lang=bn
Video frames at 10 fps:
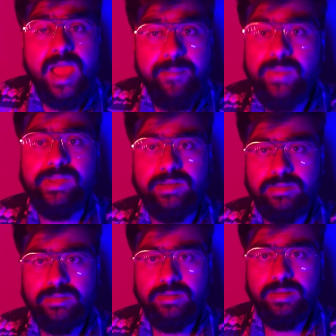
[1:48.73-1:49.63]
ক্যাপাবেল
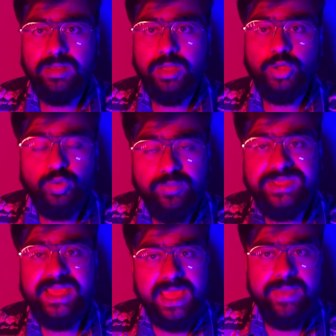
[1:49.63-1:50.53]
তুমি
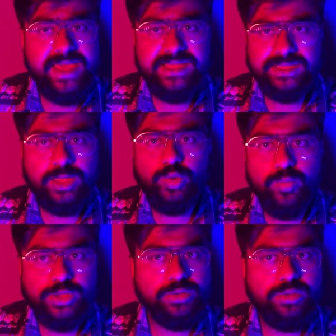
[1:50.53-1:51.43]
যে এম তার দু
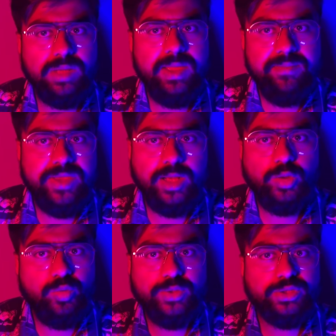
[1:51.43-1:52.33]
বছর ধরে বা এটা
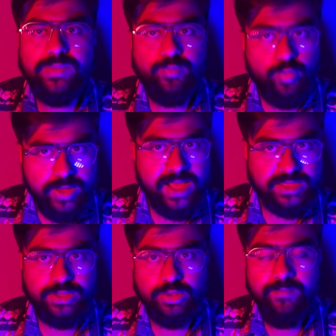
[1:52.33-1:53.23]
দু বছর ধরে পড়ে
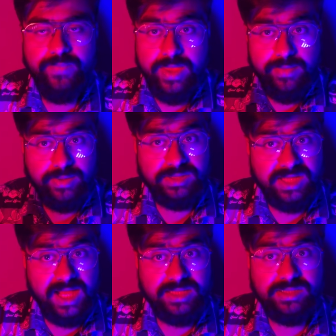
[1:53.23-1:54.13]
আসছো
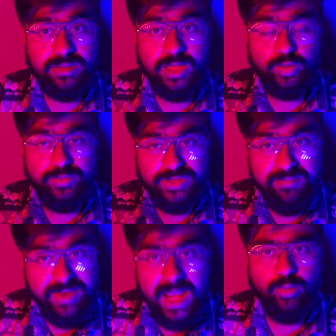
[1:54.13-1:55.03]
যার সঙ্গে তুমি যদি
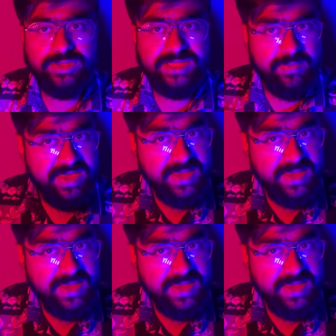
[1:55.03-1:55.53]
মেলাও যে আমি কি